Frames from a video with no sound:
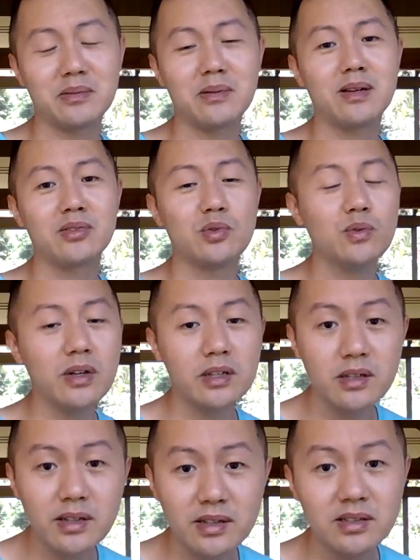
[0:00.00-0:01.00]
如果除了
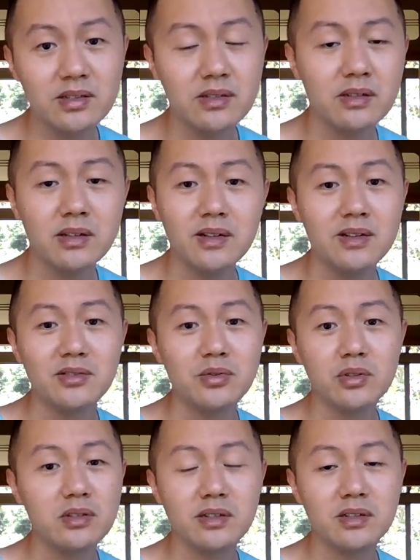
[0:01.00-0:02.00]
这个事，
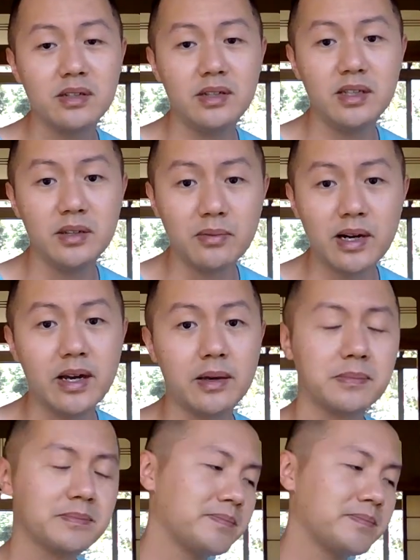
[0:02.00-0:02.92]
做这些以外，